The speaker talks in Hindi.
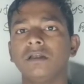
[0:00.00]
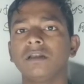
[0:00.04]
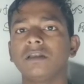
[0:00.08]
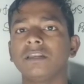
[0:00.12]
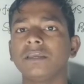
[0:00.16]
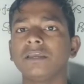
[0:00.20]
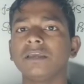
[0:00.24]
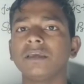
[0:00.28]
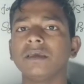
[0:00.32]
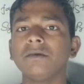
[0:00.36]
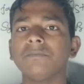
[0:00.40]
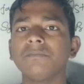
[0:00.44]

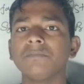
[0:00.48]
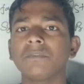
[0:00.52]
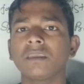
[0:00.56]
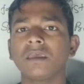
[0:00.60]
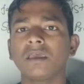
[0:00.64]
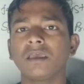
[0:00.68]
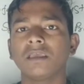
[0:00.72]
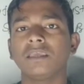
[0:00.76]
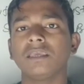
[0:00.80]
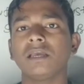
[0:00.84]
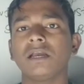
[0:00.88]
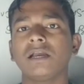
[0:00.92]
ठीक है
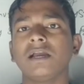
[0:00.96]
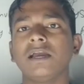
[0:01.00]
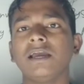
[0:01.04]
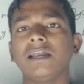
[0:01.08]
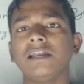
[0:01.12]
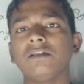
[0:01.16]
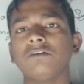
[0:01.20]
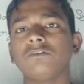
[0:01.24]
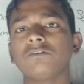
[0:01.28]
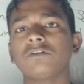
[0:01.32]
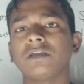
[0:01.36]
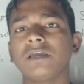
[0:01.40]
ये
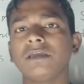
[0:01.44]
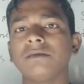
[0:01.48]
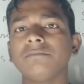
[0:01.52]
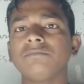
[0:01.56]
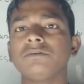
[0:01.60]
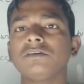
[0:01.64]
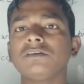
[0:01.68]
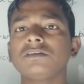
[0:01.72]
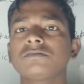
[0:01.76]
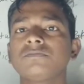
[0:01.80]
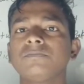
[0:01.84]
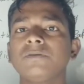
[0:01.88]
कैड और कैम
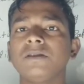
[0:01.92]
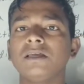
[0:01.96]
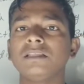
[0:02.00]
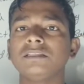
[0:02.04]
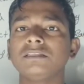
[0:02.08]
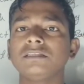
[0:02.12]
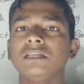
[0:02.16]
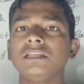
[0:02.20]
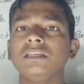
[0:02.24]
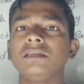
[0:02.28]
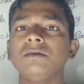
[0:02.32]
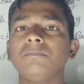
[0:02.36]
किस
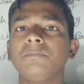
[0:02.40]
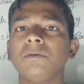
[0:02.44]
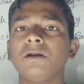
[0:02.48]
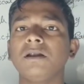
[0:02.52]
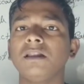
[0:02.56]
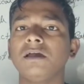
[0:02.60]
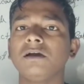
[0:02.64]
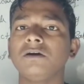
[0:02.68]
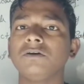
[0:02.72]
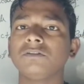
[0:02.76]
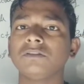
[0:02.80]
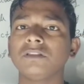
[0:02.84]
ब्रांच के लिए
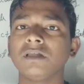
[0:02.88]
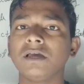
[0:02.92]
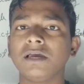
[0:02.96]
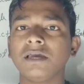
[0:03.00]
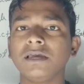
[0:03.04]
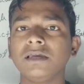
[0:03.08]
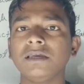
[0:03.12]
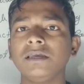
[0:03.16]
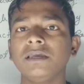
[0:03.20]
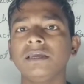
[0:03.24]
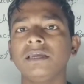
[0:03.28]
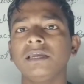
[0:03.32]
पढ़ना होता
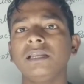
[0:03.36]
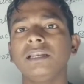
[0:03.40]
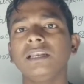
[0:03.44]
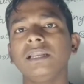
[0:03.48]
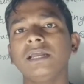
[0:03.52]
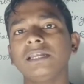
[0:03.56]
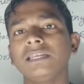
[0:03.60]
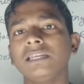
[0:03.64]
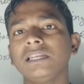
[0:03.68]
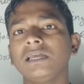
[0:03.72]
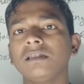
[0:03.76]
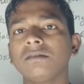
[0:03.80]
है
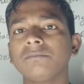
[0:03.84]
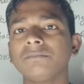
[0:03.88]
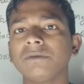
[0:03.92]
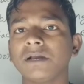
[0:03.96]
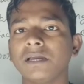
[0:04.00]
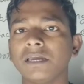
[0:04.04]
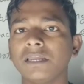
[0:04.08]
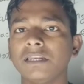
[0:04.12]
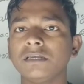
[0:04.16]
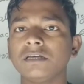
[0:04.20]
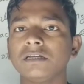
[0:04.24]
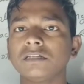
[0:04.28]
इलेक्ट्रिकल
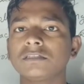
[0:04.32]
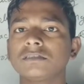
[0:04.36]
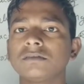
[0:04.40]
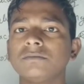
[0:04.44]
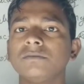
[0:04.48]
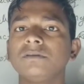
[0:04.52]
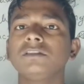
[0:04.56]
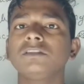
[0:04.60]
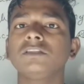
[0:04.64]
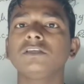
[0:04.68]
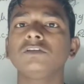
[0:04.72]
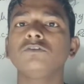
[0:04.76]
मैकेनिकल
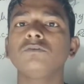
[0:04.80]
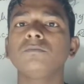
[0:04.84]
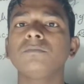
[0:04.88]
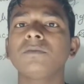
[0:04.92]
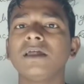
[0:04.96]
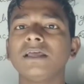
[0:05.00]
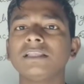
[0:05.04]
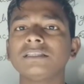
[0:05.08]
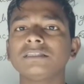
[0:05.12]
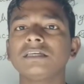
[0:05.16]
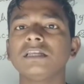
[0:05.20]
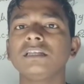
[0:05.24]
सिविल तीनों
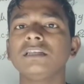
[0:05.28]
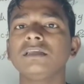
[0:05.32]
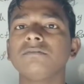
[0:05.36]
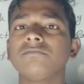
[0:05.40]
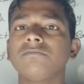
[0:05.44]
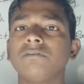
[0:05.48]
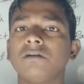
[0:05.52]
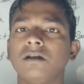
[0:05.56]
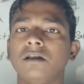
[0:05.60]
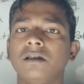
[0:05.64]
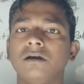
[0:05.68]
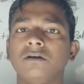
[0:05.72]
ब्रांच के लिए
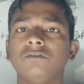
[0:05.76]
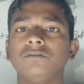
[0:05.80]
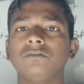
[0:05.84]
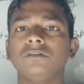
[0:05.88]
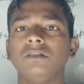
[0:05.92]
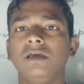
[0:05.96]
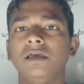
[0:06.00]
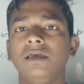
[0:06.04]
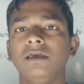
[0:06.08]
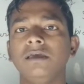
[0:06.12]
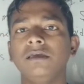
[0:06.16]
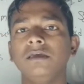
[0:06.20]
पढ़ना
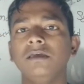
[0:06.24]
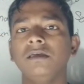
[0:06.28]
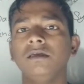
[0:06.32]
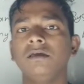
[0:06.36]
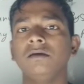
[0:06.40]
होता है